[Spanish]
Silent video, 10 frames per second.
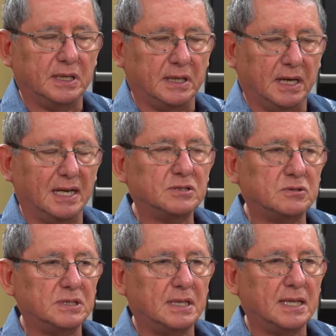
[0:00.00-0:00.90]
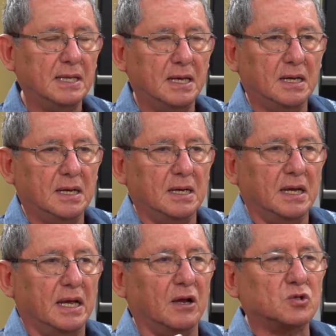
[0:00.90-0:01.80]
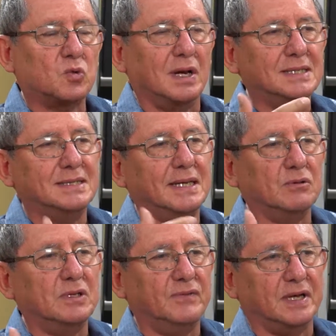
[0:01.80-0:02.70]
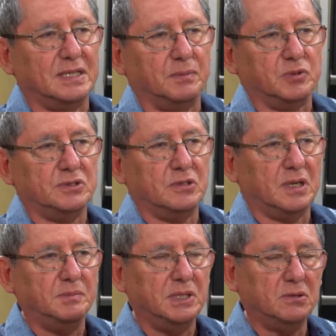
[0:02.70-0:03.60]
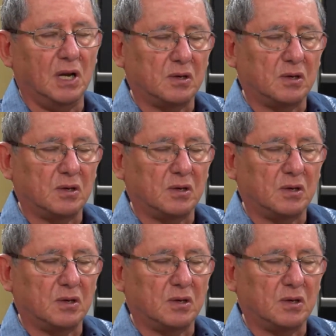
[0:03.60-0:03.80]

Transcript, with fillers: en, la sociedad en los cuales tiene un diferente posicionamiento.